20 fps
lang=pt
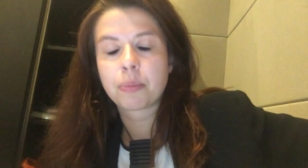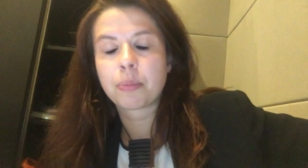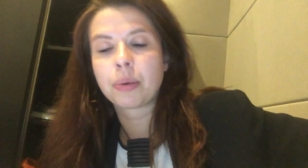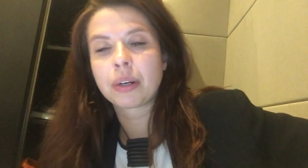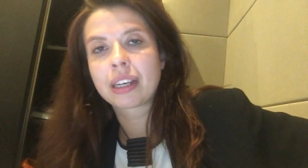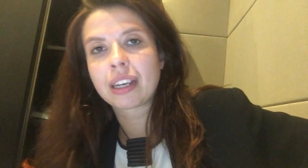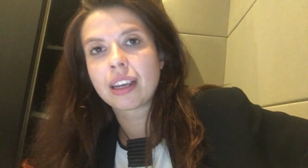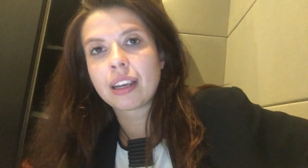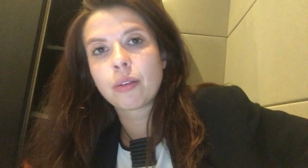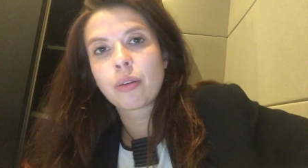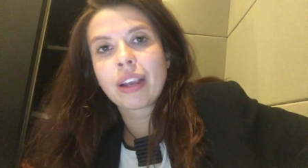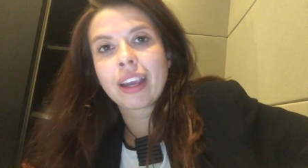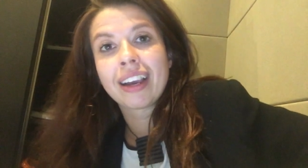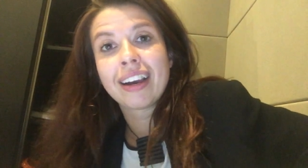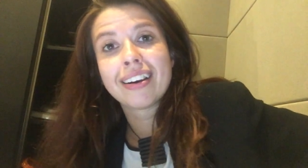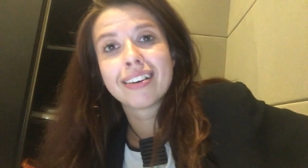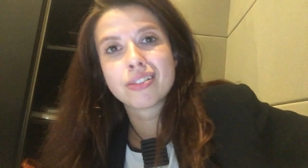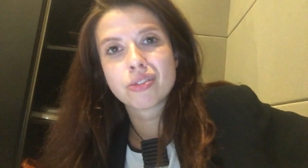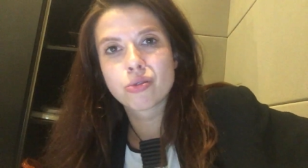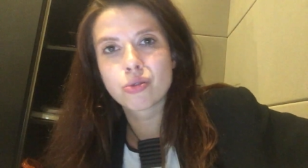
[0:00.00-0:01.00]
Porque o quê?
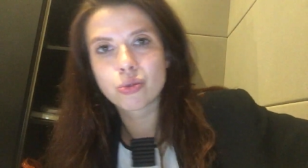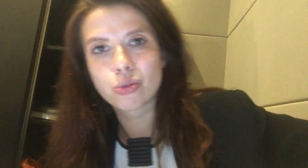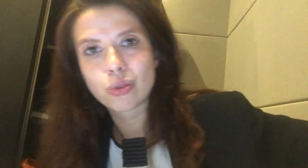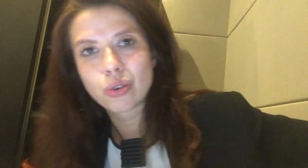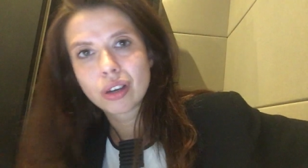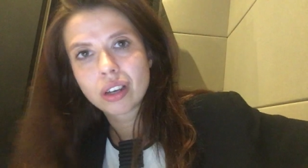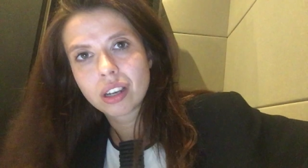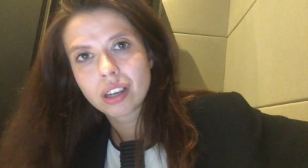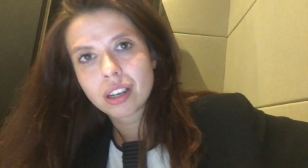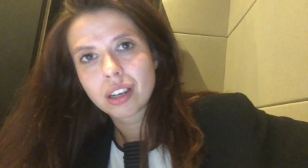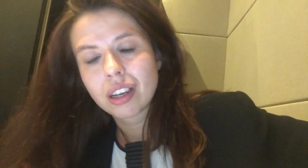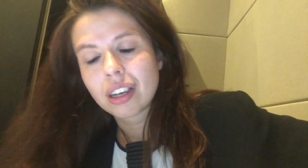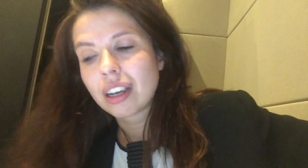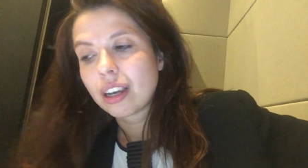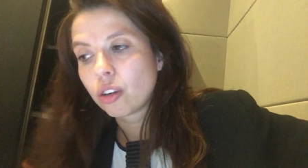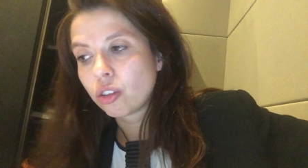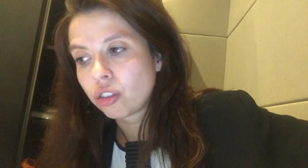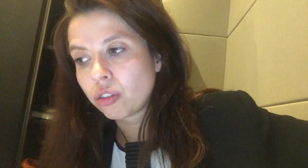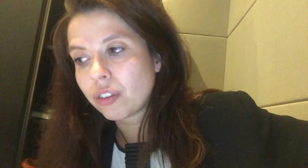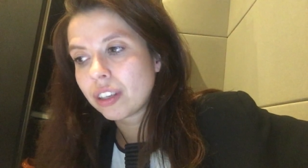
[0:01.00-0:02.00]
Ranço.
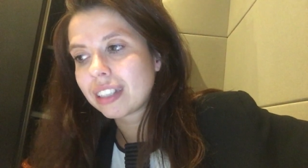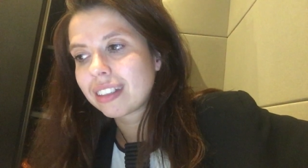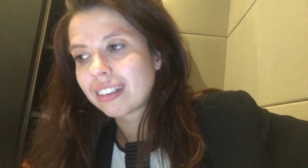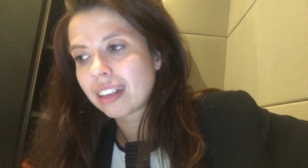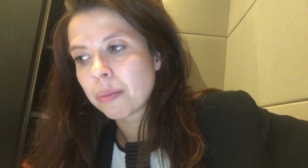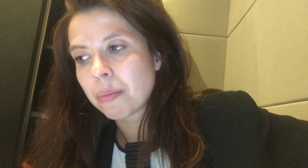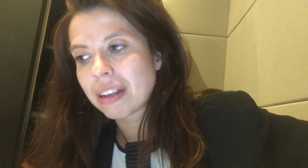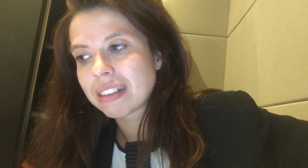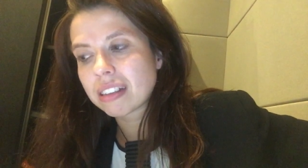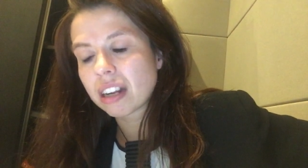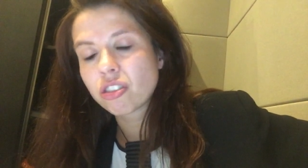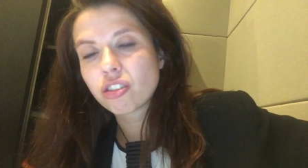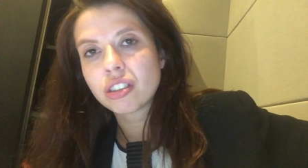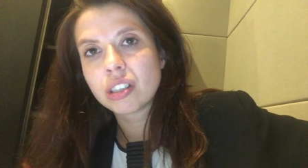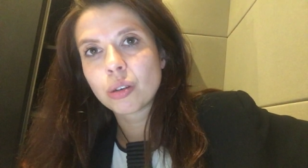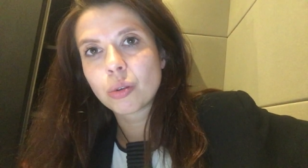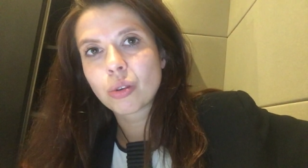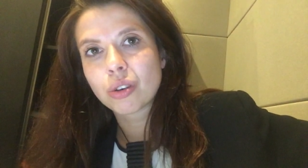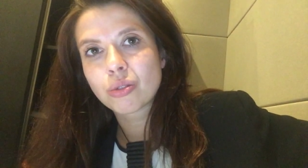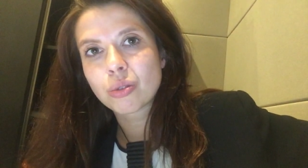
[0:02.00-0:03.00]
Eu devia ter mais
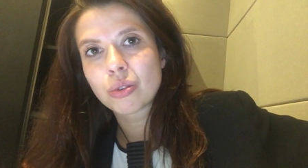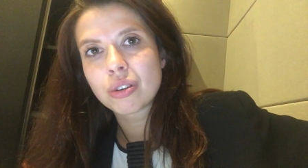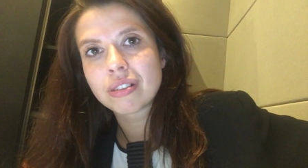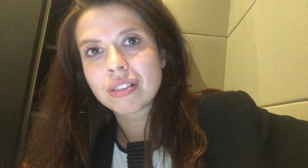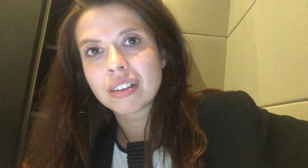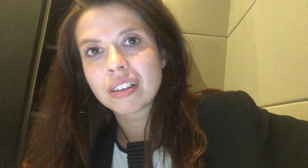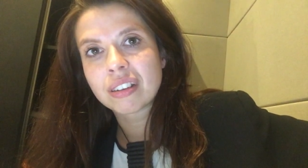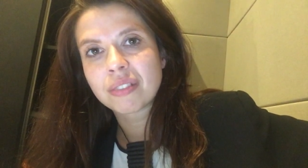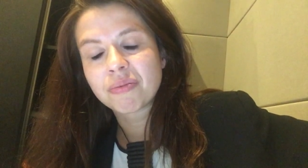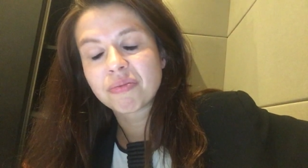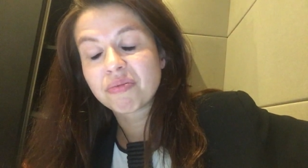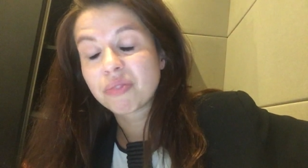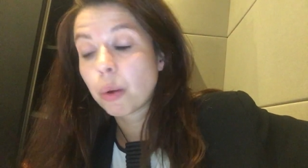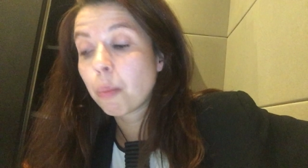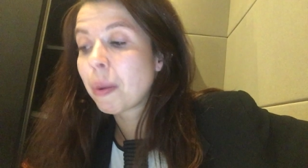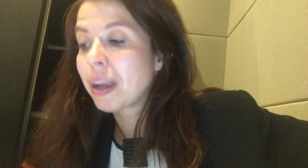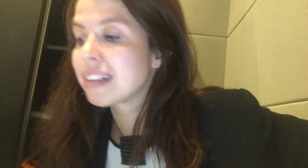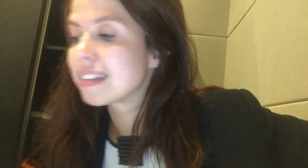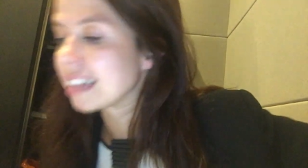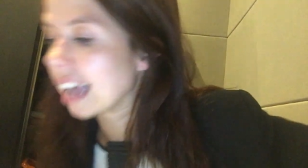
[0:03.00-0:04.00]
gratidão com as coisas, né?
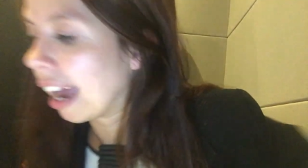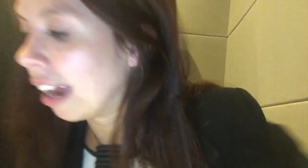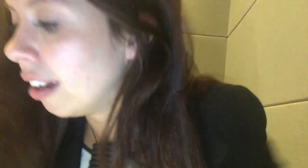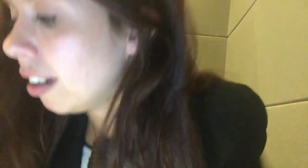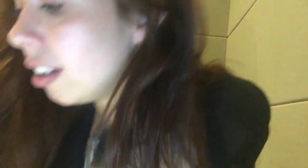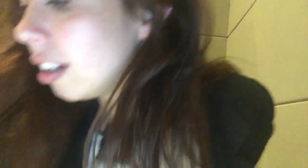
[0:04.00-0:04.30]
Vamos pensar.